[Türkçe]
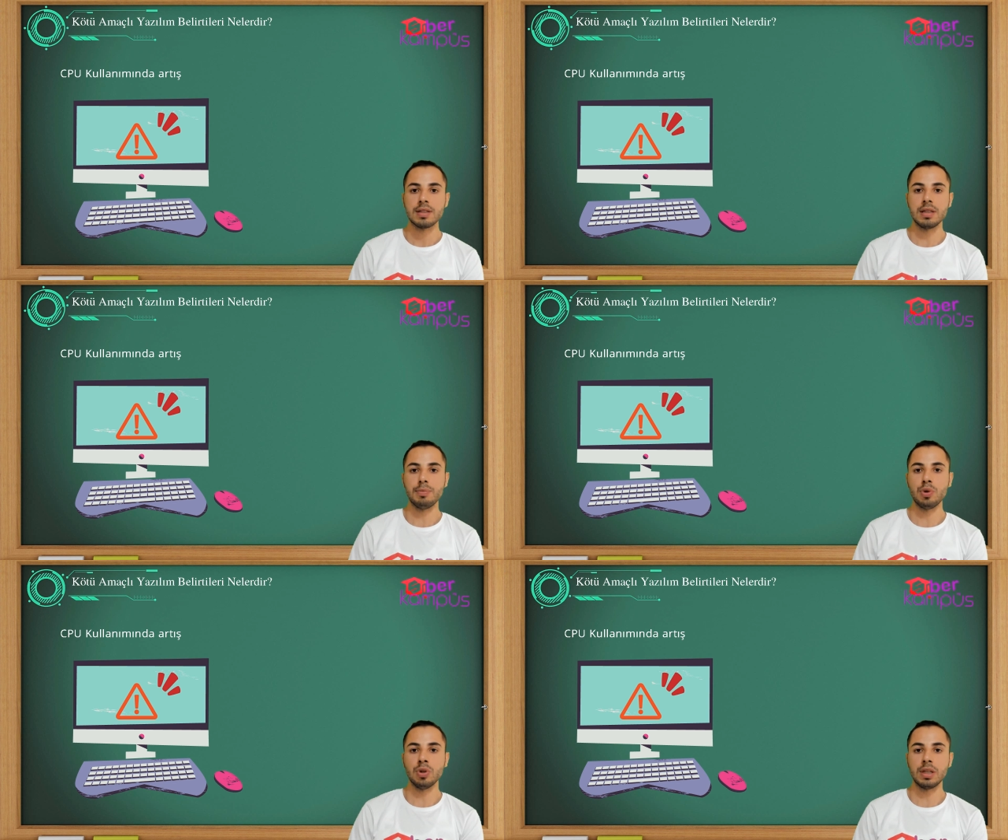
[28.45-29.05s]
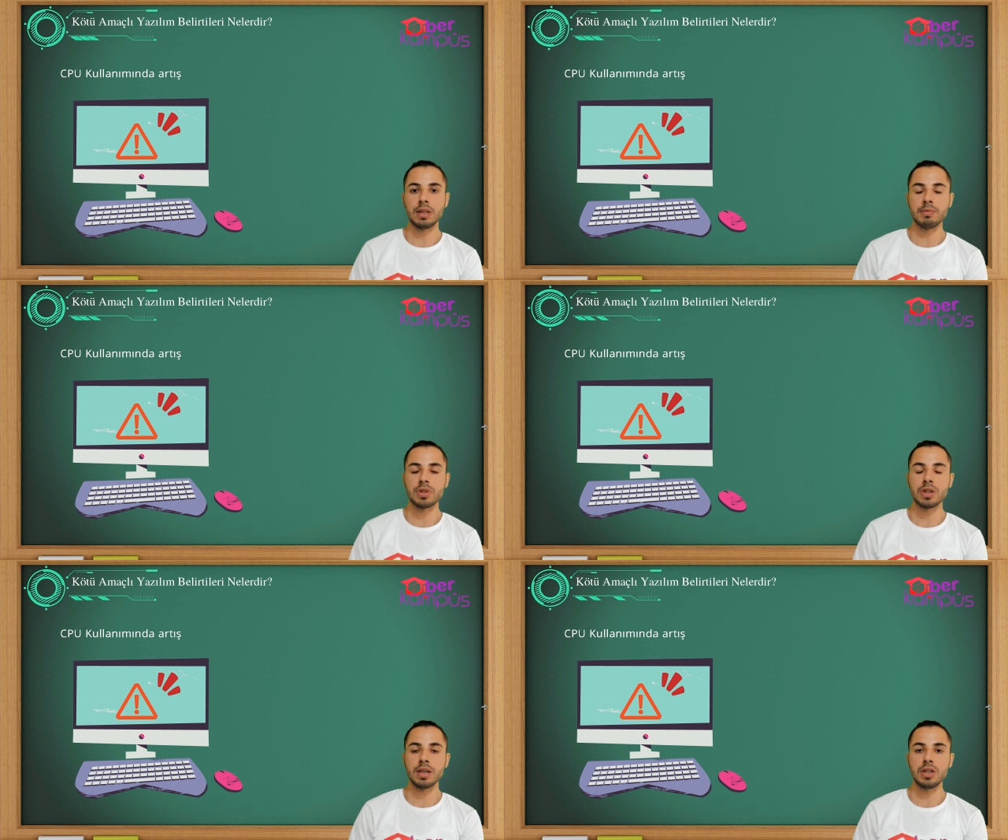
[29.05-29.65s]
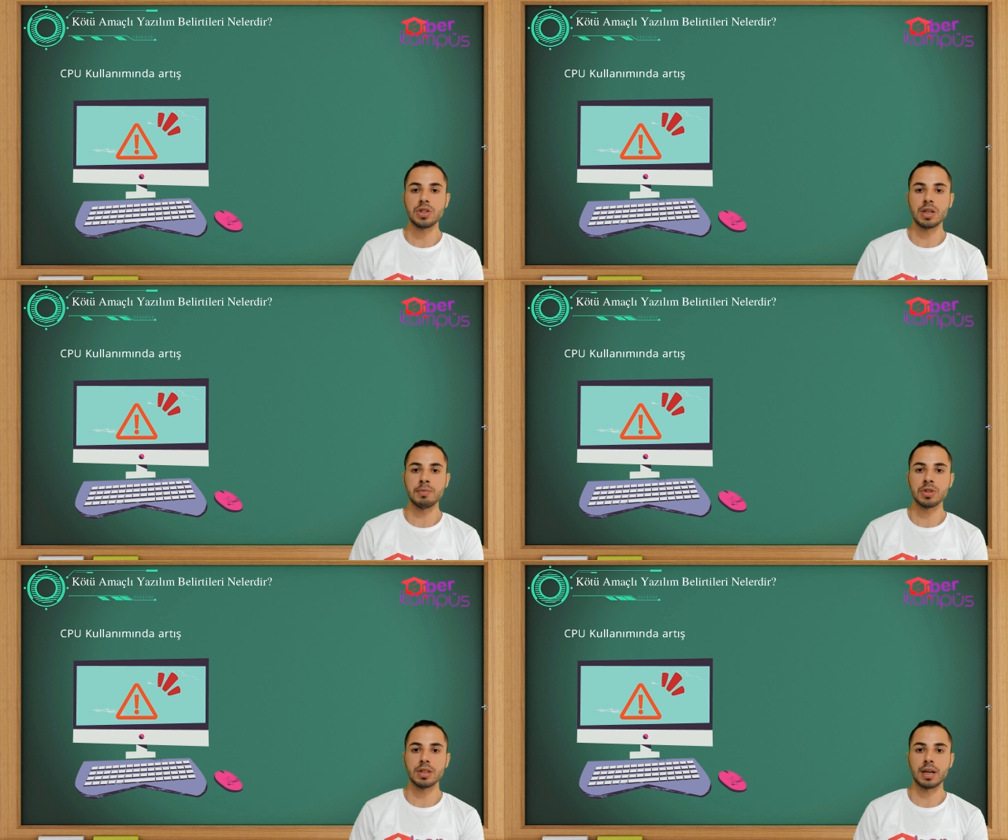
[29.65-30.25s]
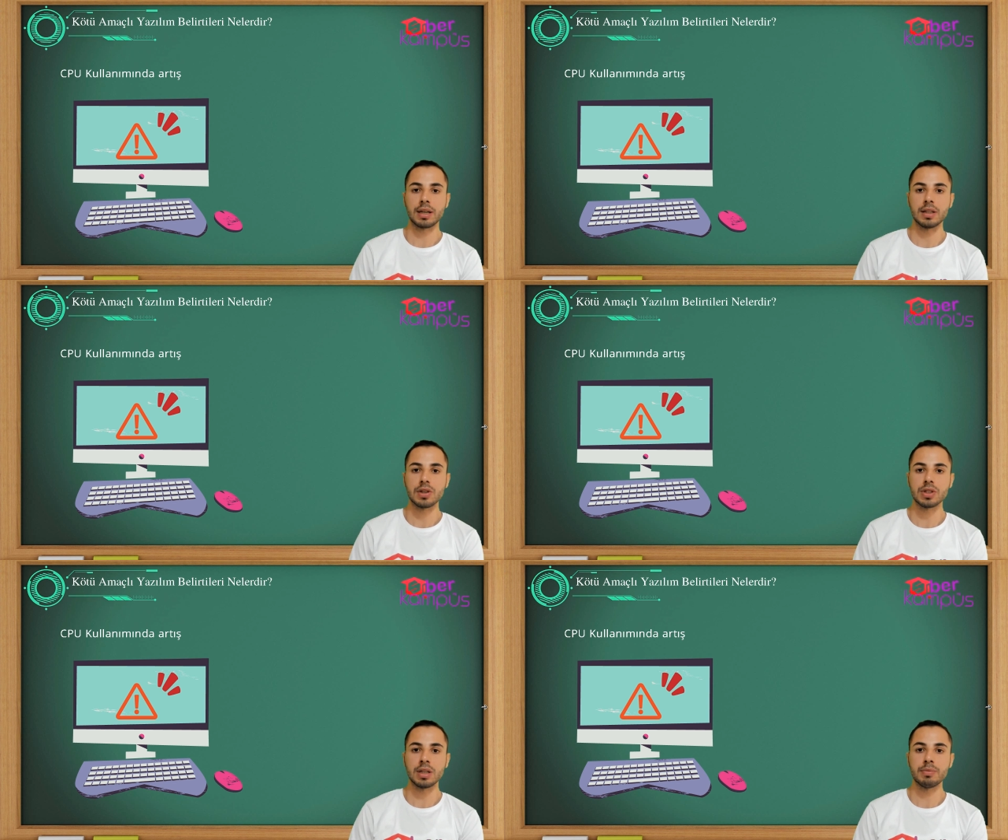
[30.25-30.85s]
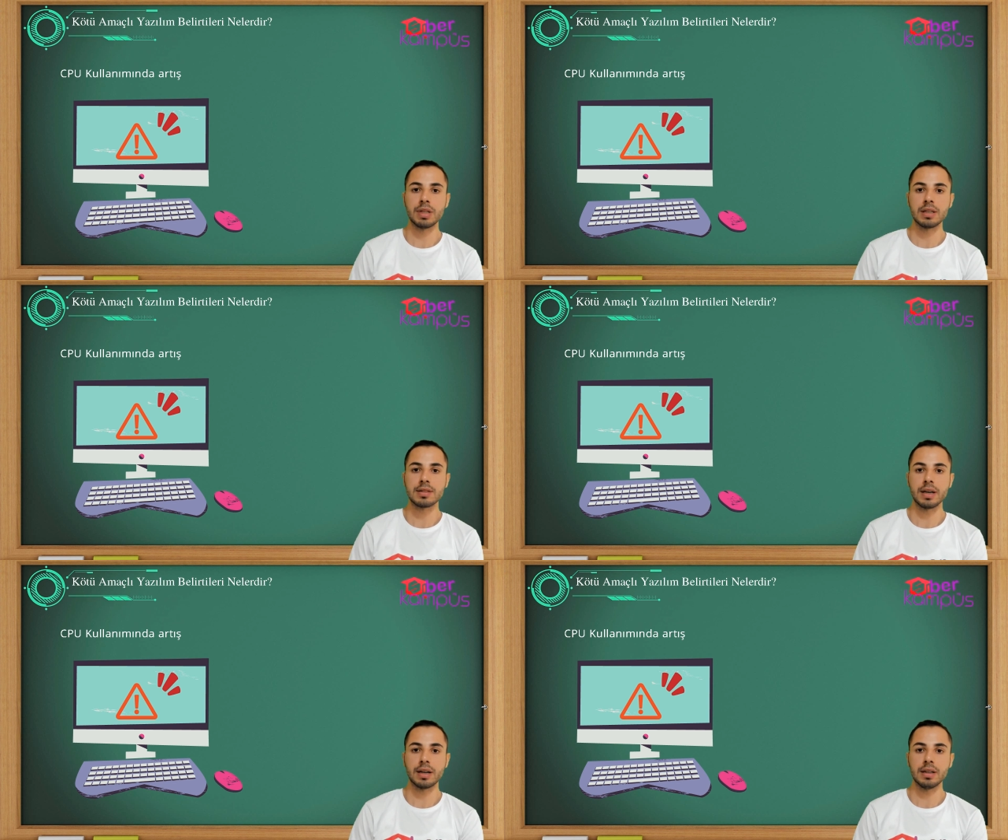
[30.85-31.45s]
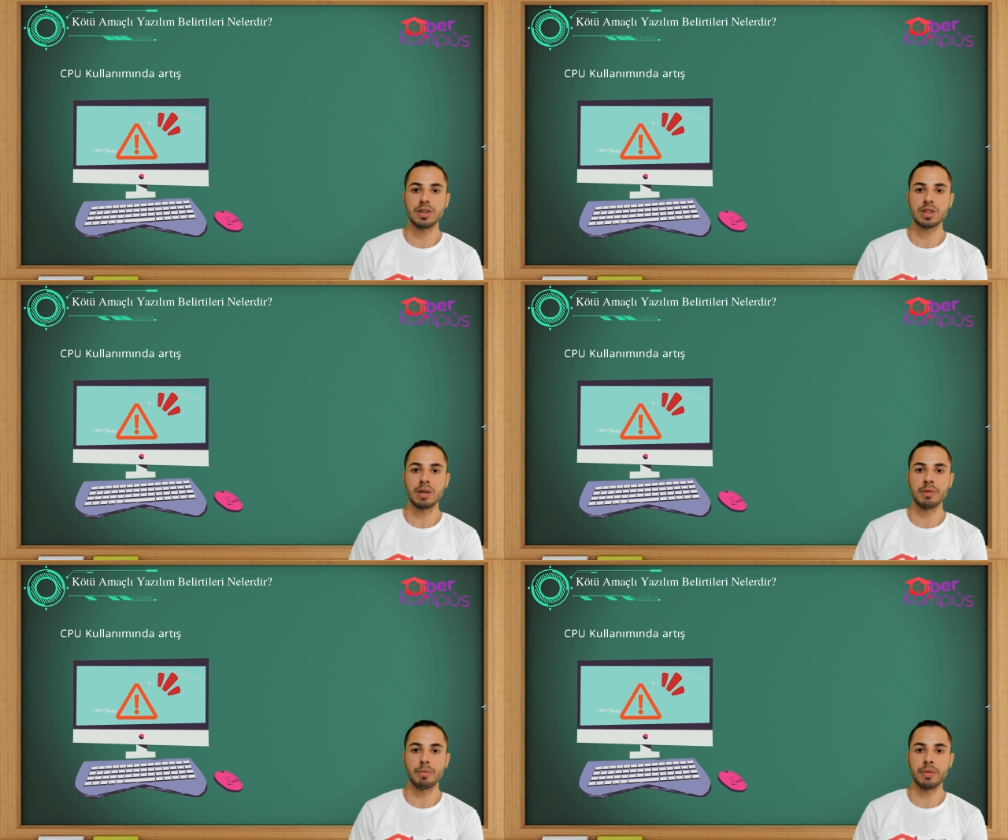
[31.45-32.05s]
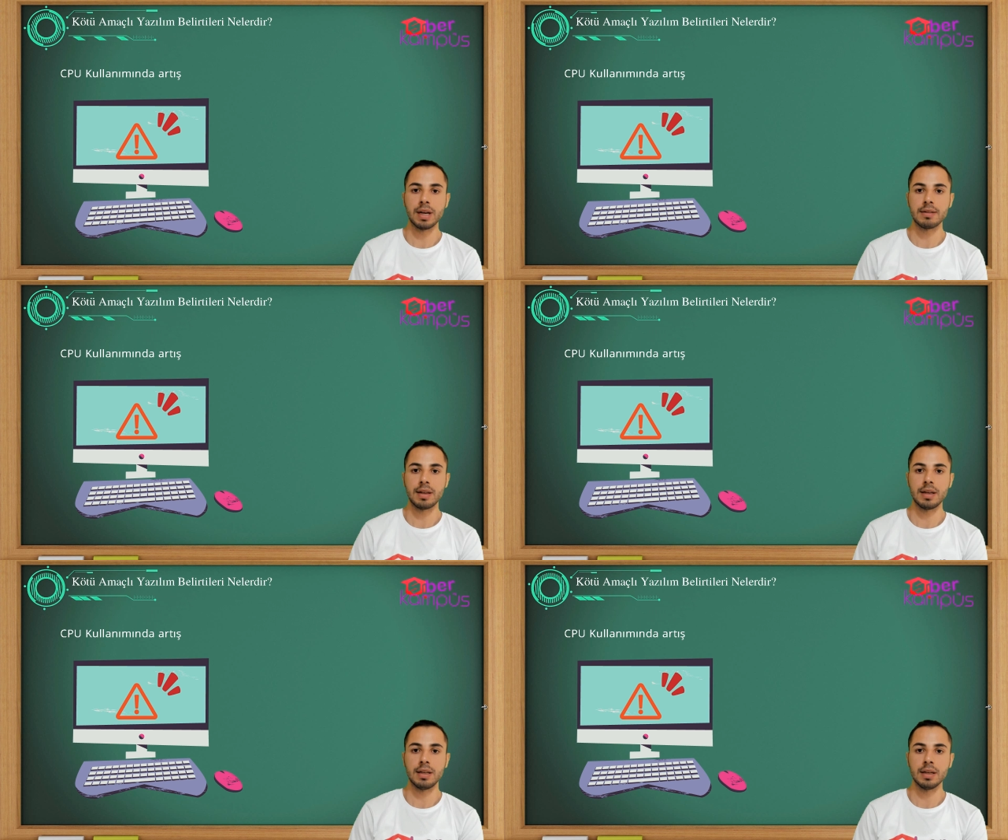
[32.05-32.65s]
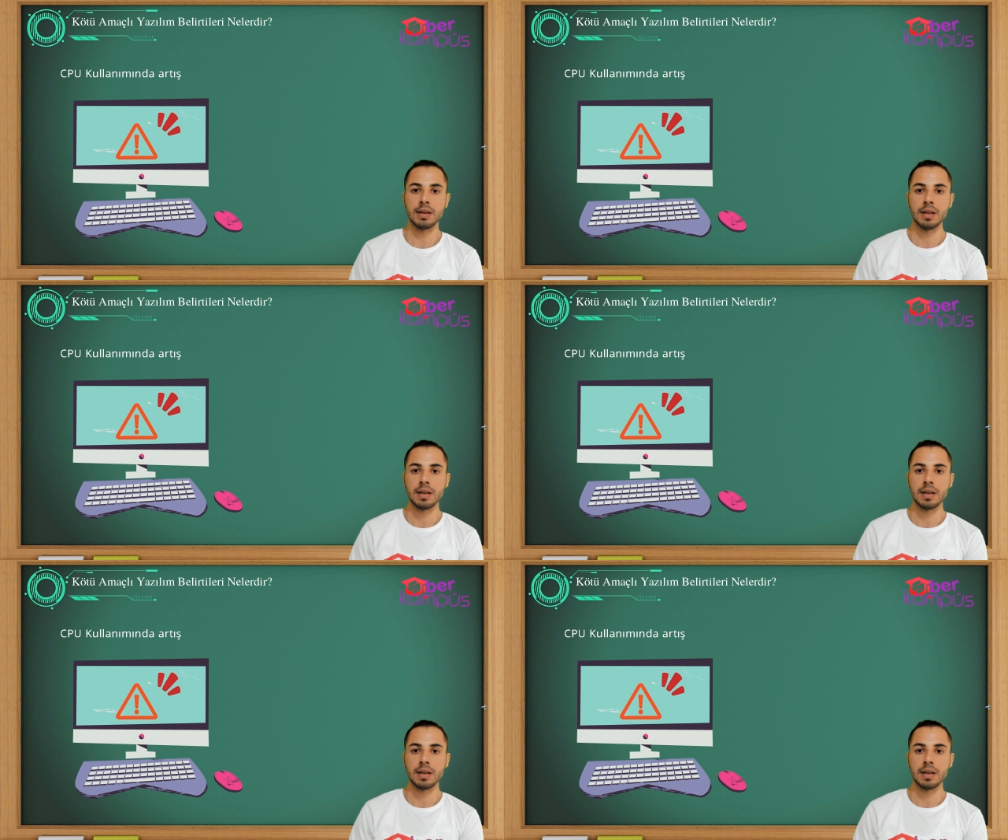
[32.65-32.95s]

CPU dediğimiz şey işlemcidir arkadaşlar. Bilgisayarın işlem yapma yeteneğini